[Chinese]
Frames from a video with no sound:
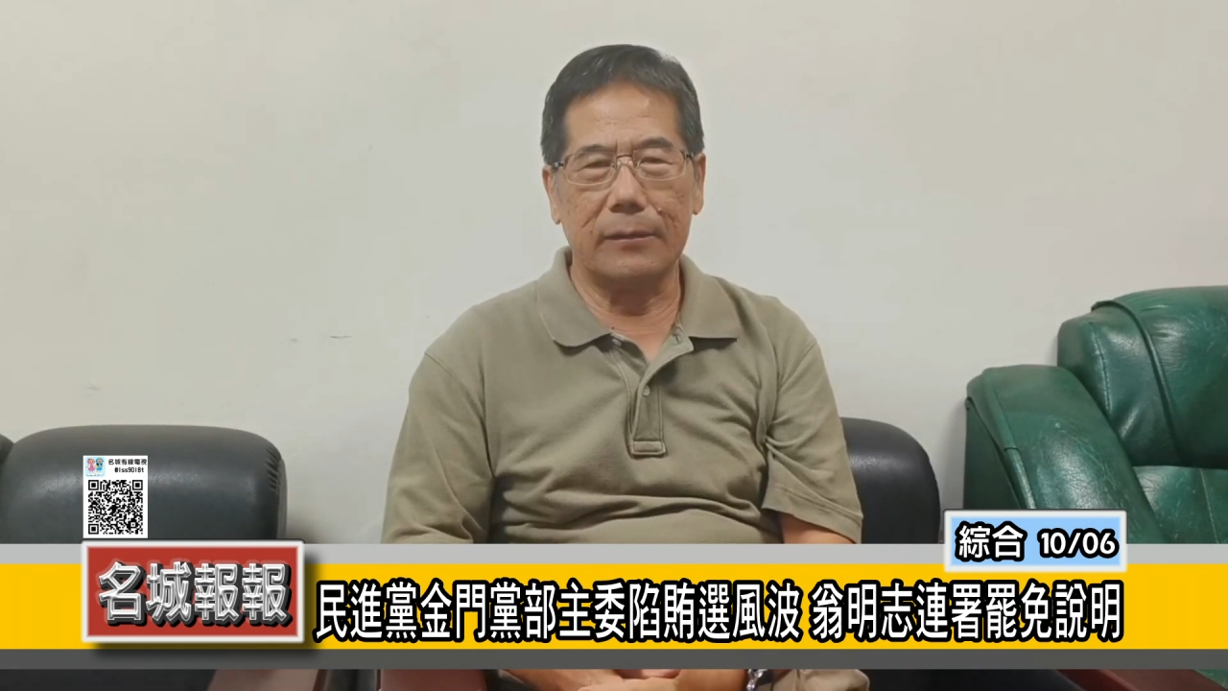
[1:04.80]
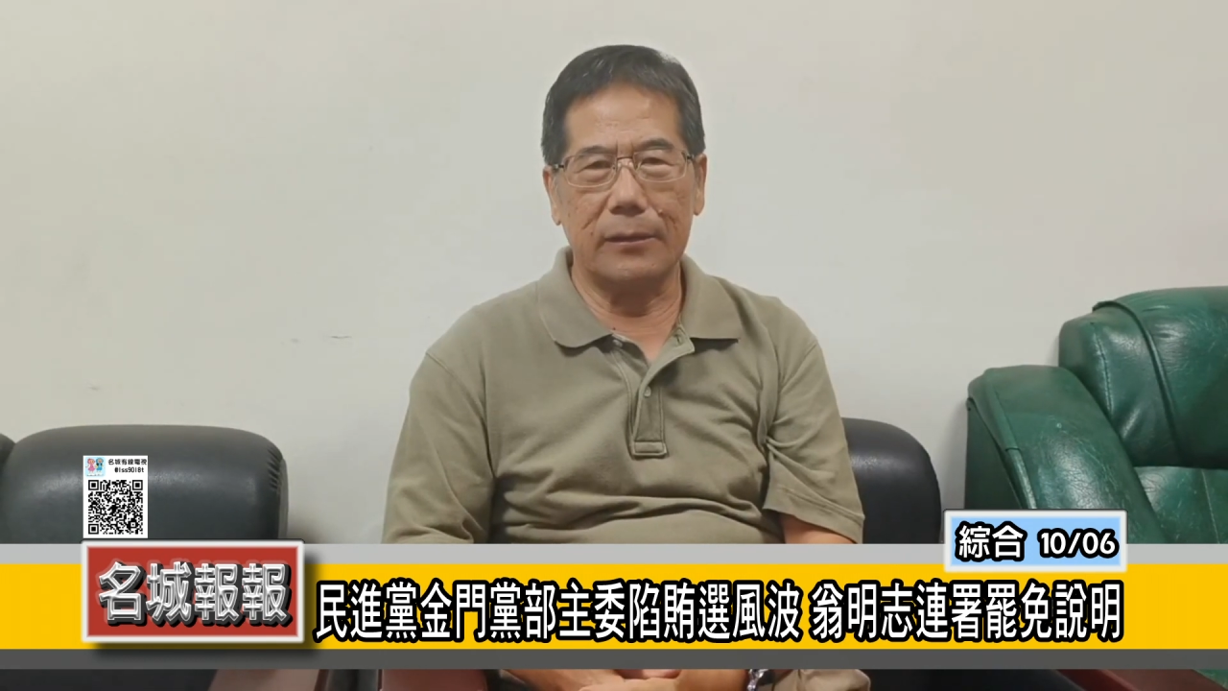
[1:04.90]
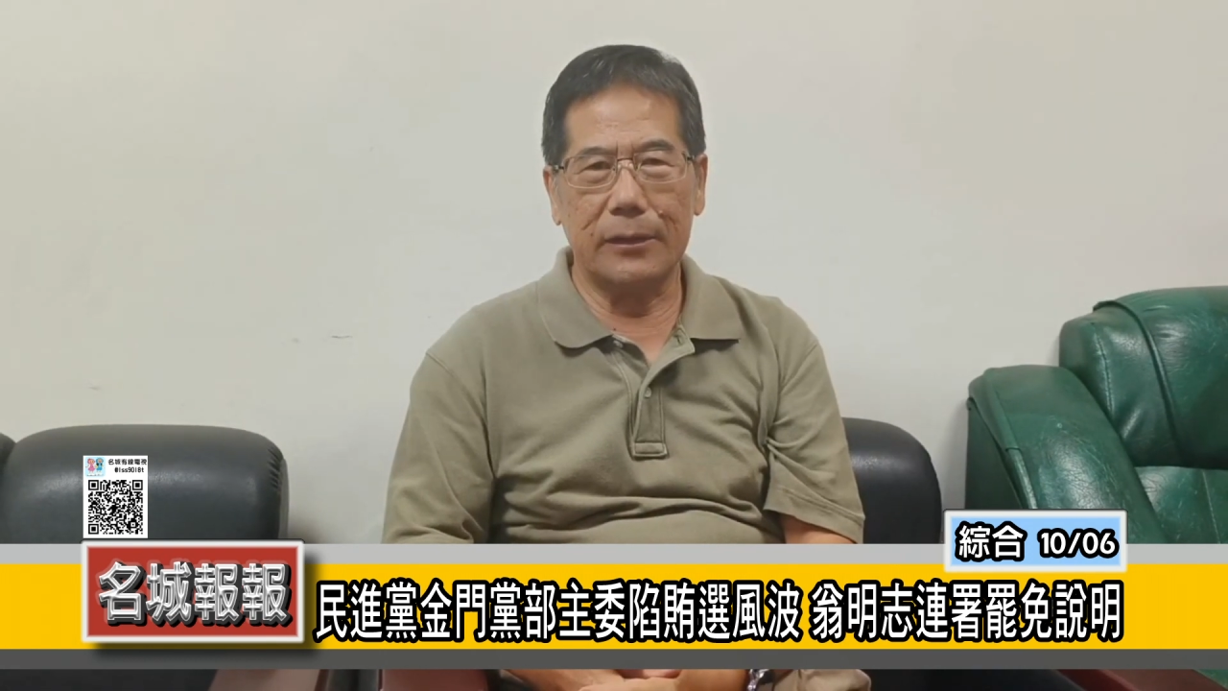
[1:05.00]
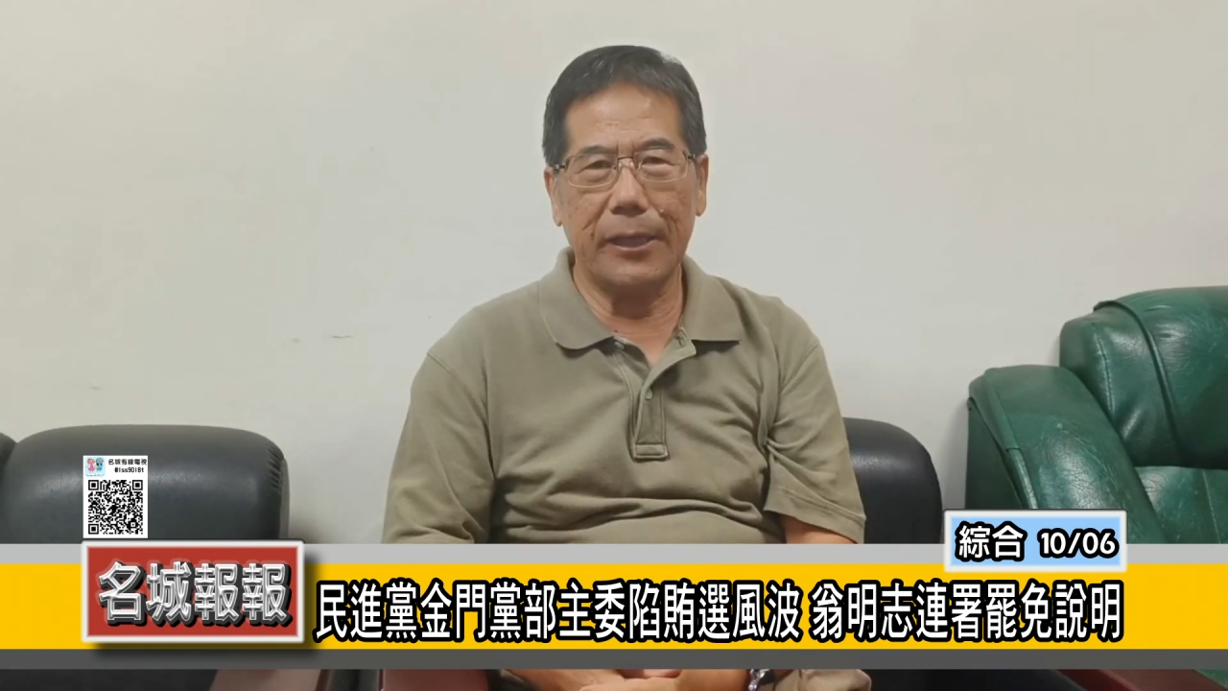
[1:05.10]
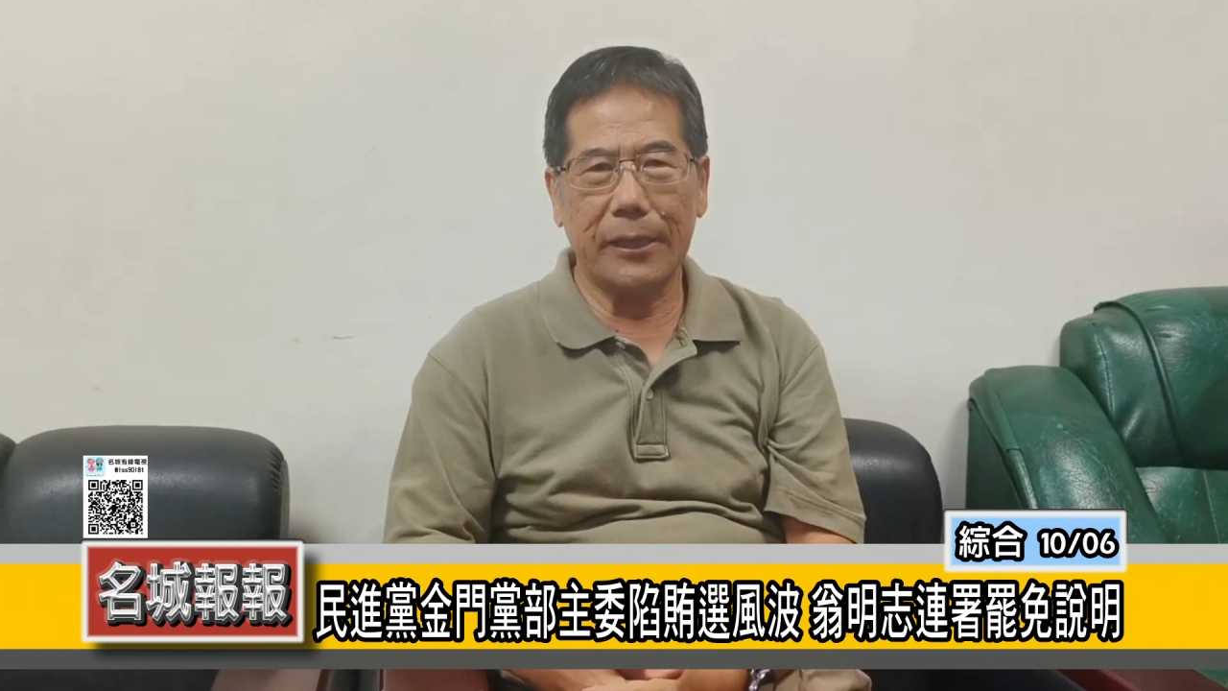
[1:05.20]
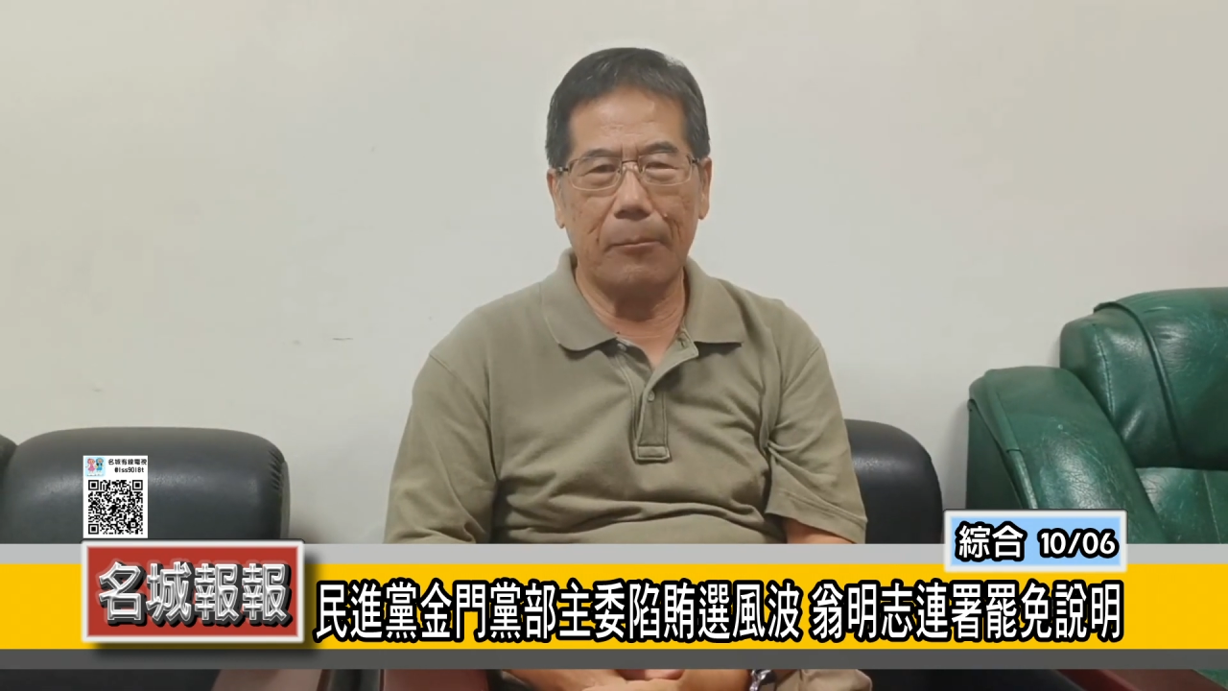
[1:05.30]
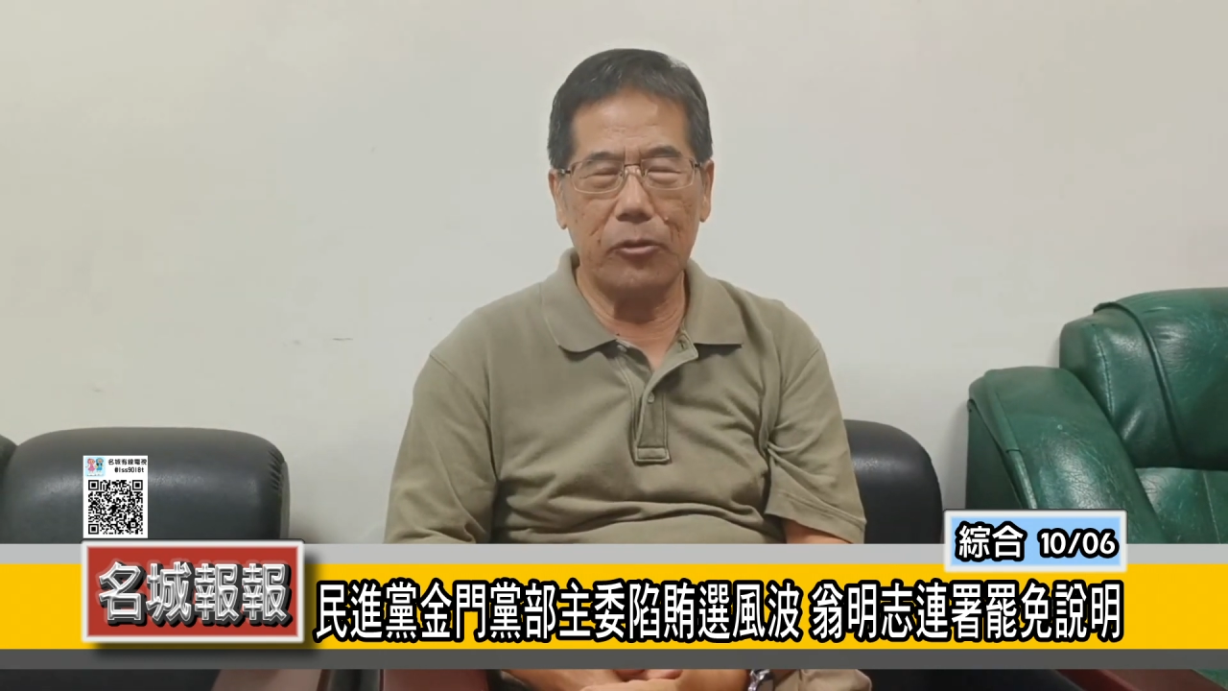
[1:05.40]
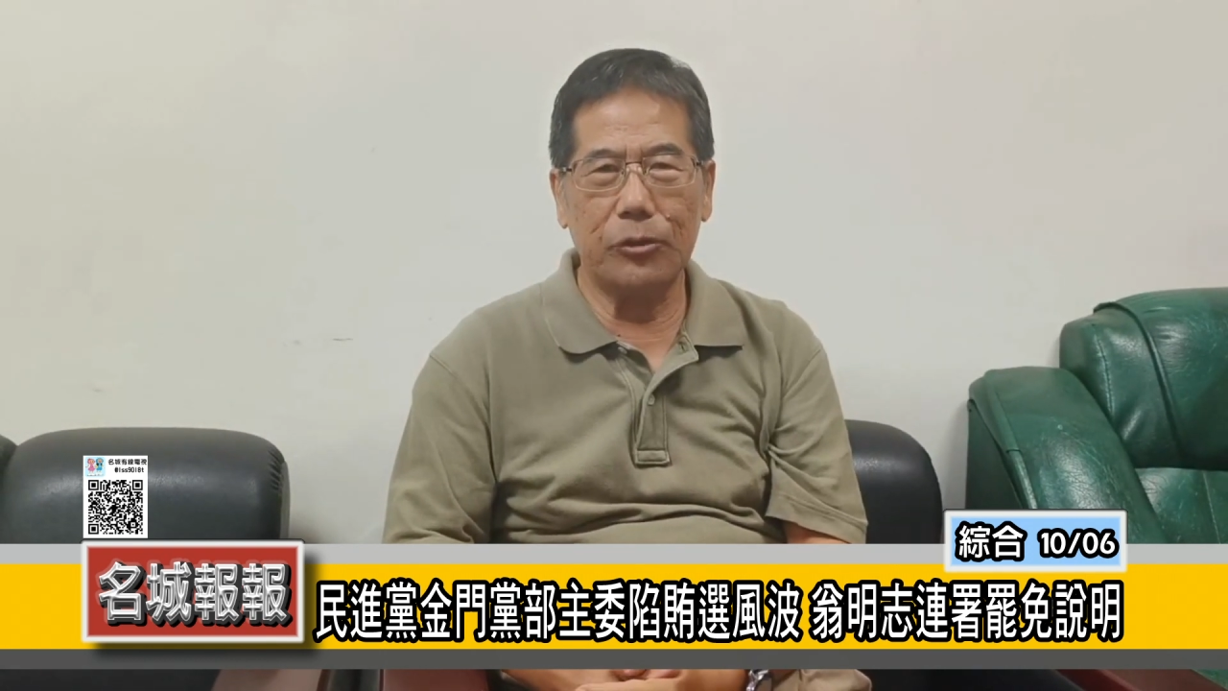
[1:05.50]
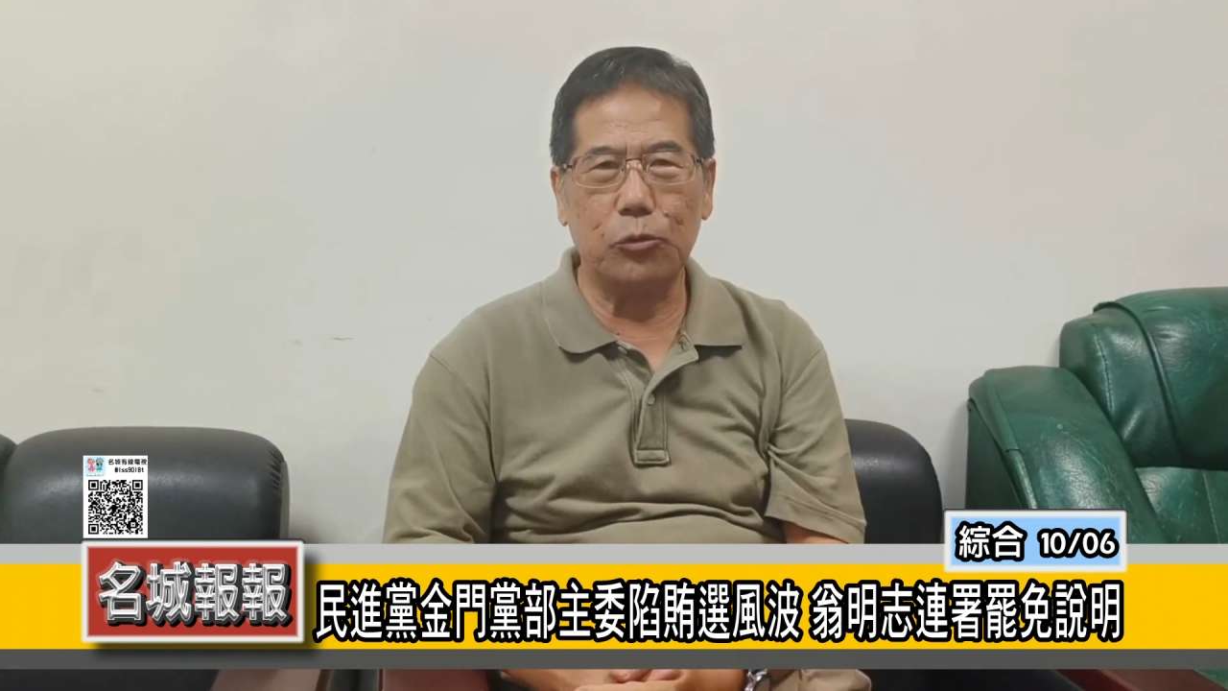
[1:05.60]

县党部的